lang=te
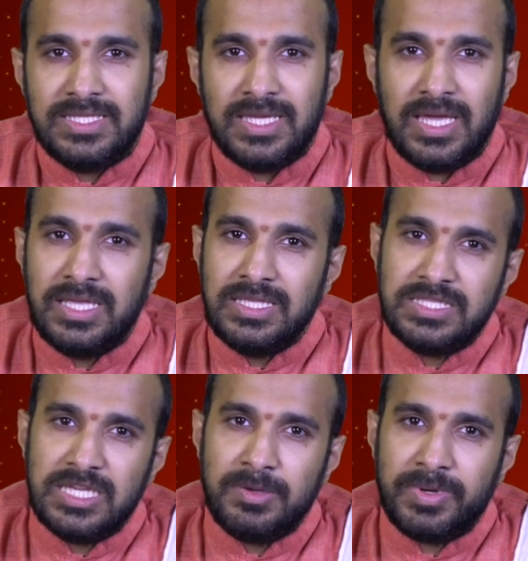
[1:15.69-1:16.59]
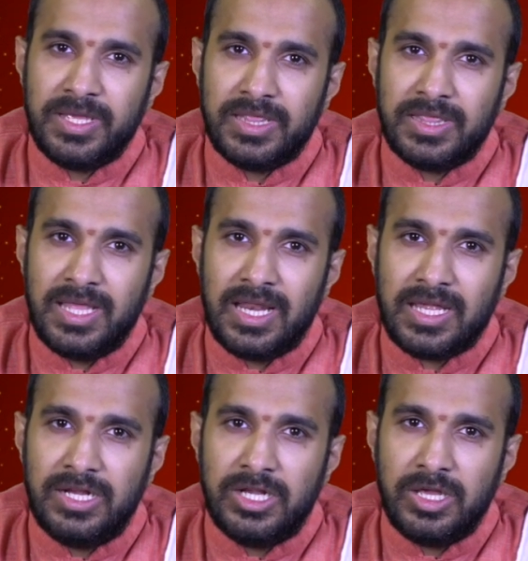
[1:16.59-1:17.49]
చేయించే ప్రయత్నాల
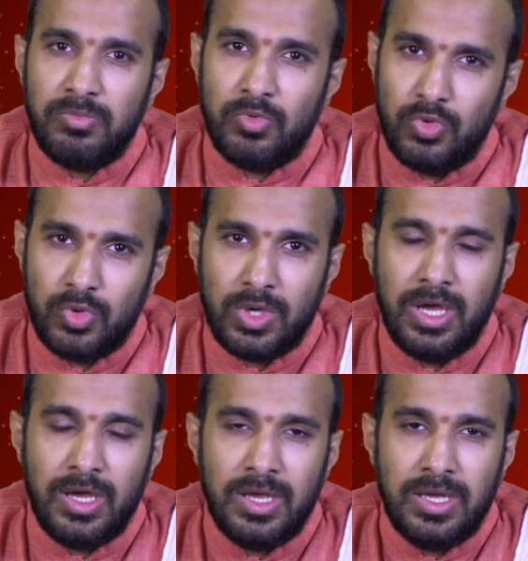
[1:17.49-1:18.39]
కంటే ముందుగా